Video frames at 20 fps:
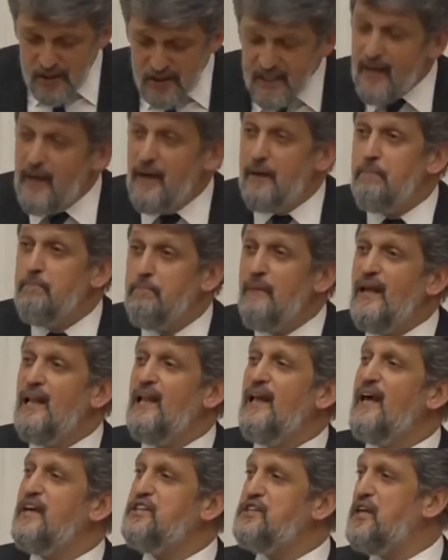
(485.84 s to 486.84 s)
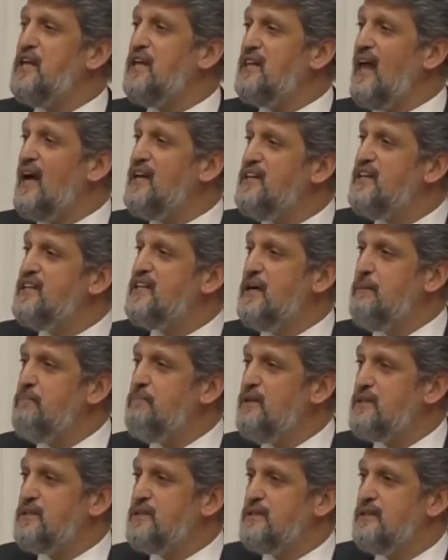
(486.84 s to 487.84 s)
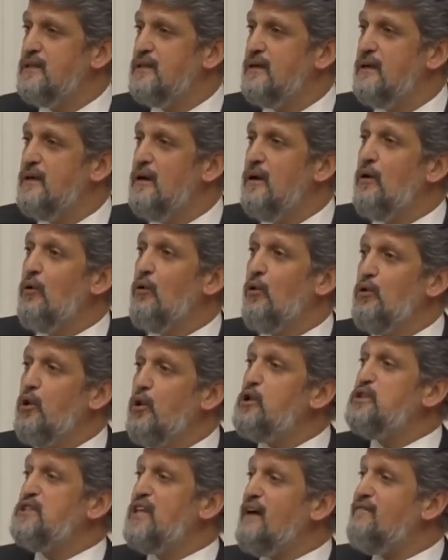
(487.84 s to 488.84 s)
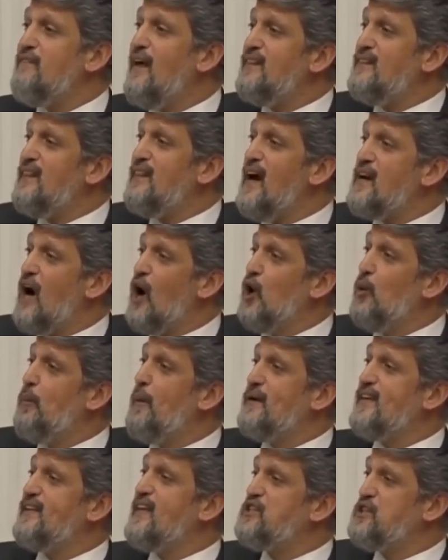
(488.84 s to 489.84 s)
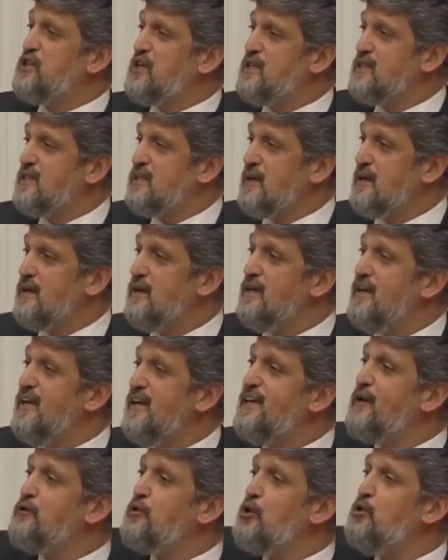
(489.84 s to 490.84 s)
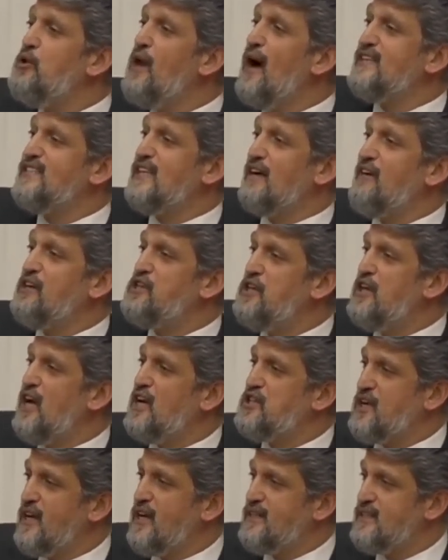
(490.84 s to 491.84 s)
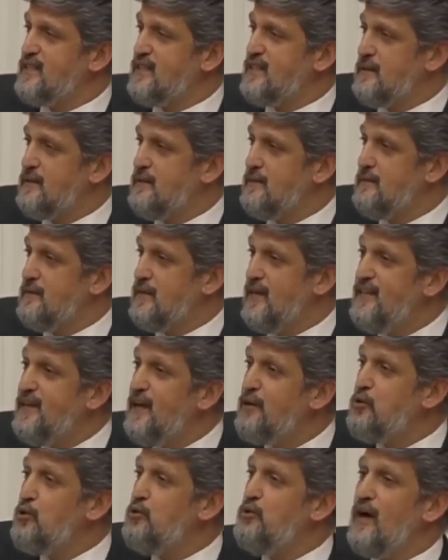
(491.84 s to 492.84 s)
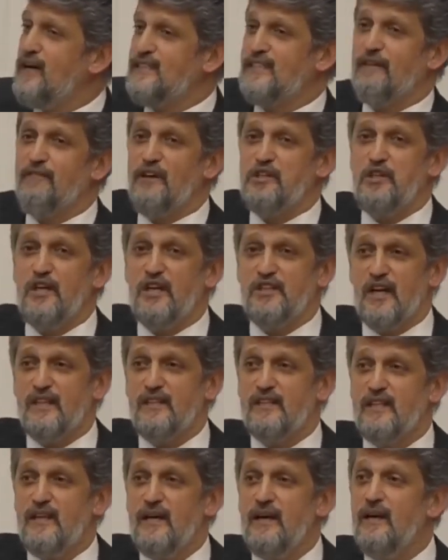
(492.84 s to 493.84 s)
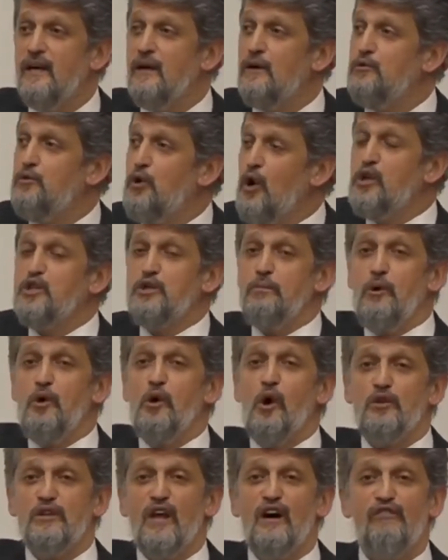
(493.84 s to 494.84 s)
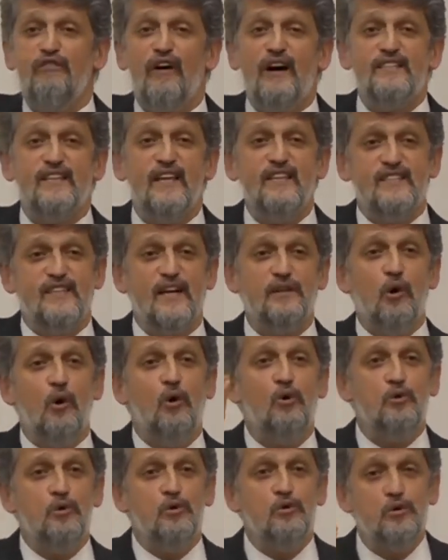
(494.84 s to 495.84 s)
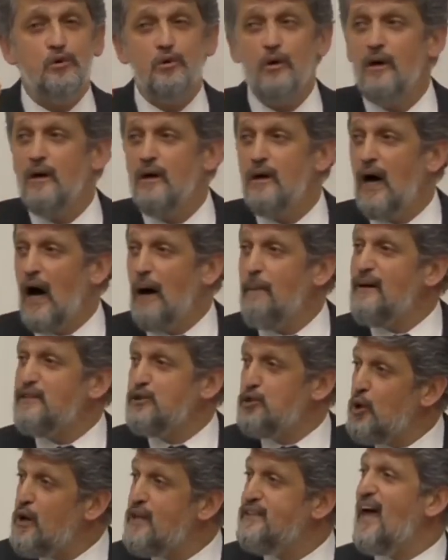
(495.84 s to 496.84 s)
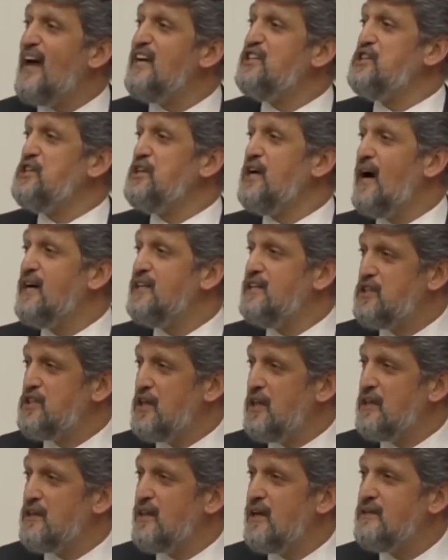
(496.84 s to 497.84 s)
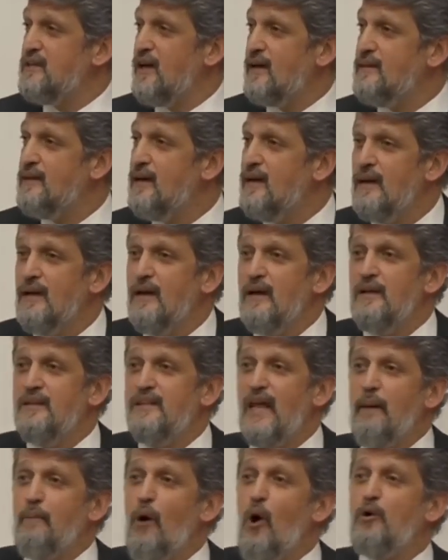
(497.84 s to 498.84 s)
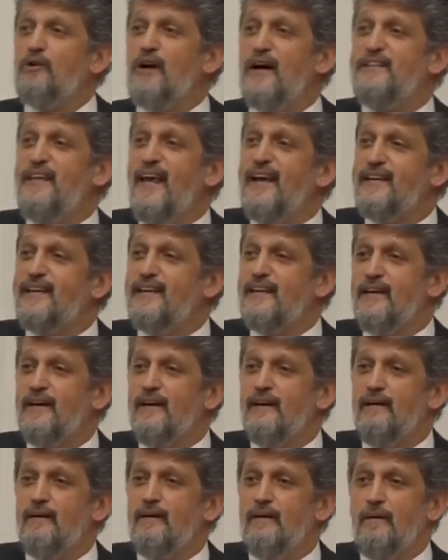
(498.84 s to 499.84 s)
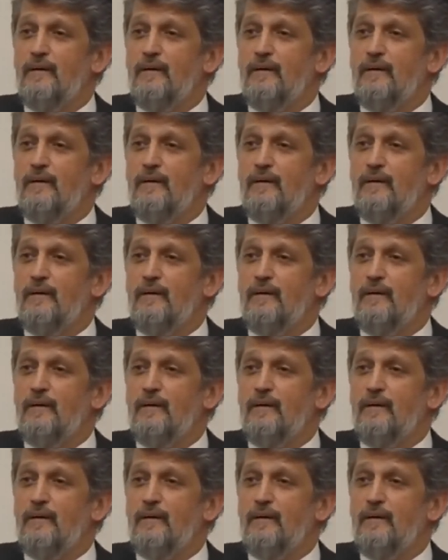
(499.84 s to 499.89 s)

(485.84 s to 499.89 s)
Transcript: İşte milliyetçilikler yıkımdır. Ulus devletler Avrupa'da da çıktı. İki dünya savaşı yaşattı. İki dünya savaşı yaşattı. Yüz milyondan fazla insanı öldürdü. Ama sonra ders çıkardı yaşadıklarından. Demokratik